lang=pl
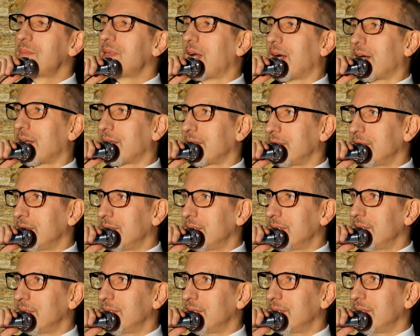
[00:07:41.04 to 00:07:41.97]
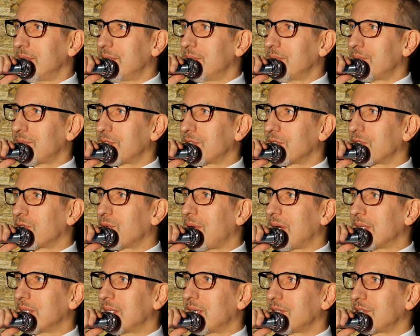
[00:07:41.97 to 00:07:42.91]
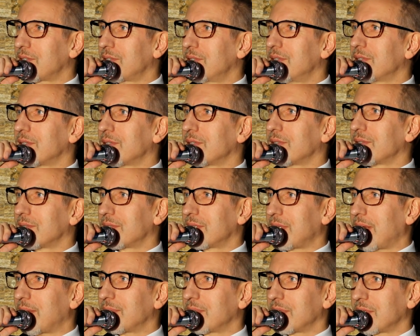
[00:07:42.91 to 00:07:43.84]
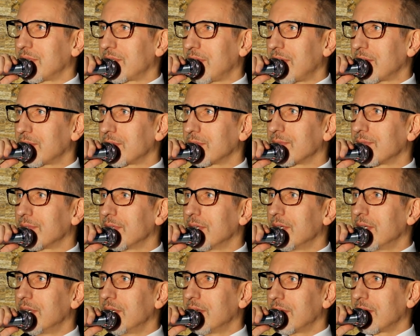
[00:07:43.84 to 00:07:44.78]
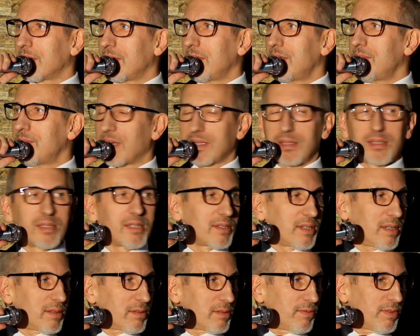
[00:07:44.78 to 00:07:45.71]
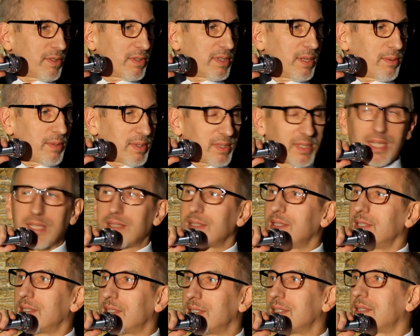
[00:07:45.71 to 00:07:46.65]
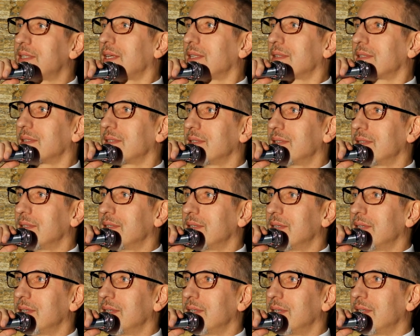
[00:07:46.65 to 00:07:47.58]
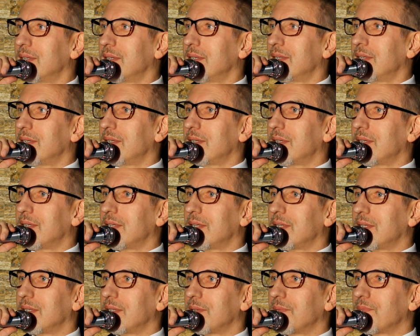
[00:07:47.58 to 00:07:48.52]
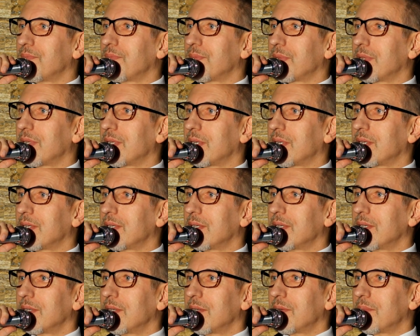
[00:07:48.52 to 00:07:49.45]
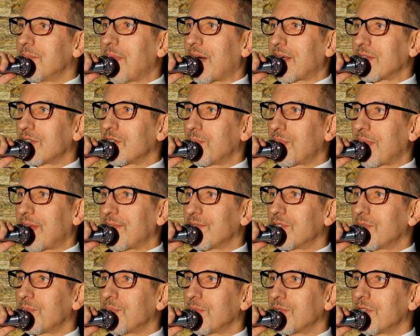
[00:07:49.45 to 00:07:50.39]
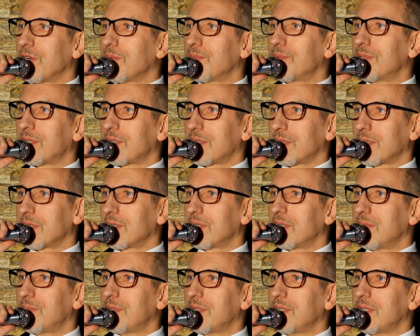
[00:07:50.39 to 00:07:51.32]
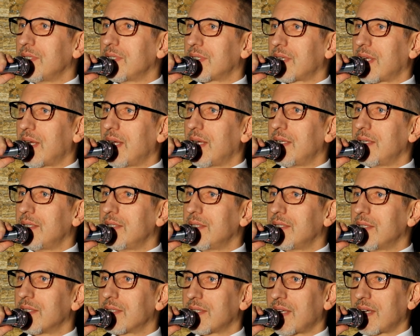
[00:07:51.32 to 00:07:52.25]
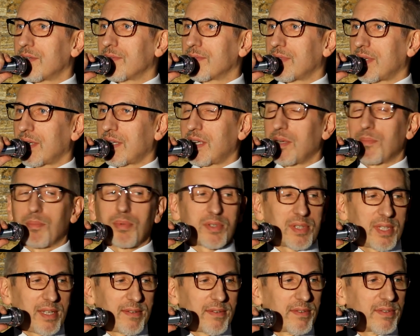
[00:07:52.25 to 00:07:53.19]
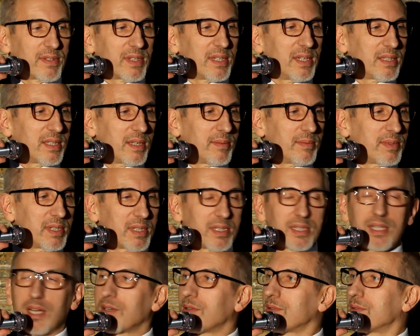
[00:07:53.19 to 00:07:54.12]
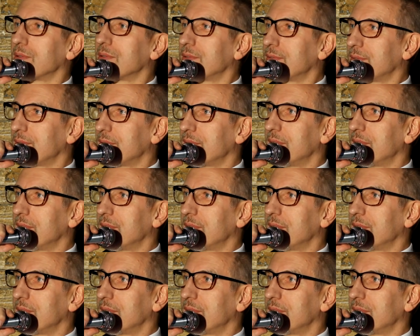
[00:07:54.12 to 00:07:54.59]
miary przykładać do tamtych czasów. Klimat tych czasów oddał ostatni cytat. E, bardzo prawdopodobne, że gdyby Izrael nie zajął takiej postawy względem tych narodów,